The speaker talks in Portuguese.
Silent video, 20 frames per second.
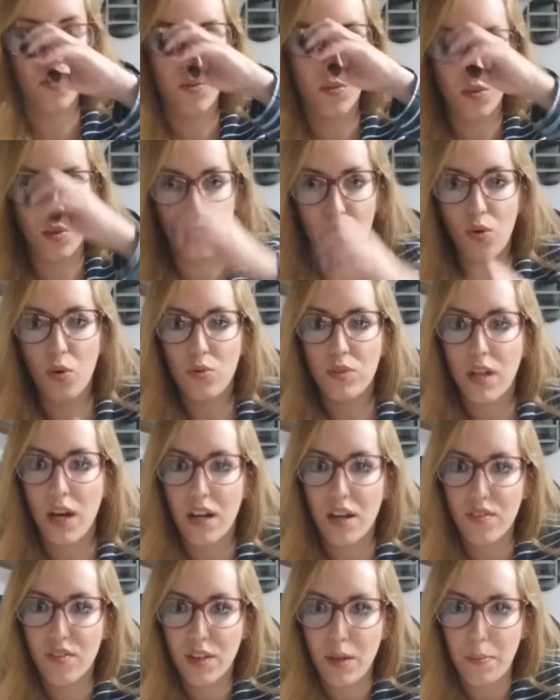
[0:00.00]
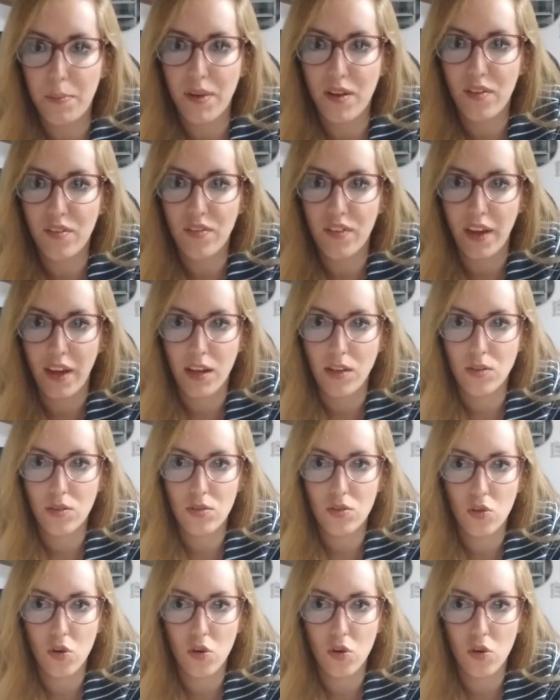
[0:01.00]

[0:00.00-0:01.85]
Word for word: não voltaram a ficar perfeitos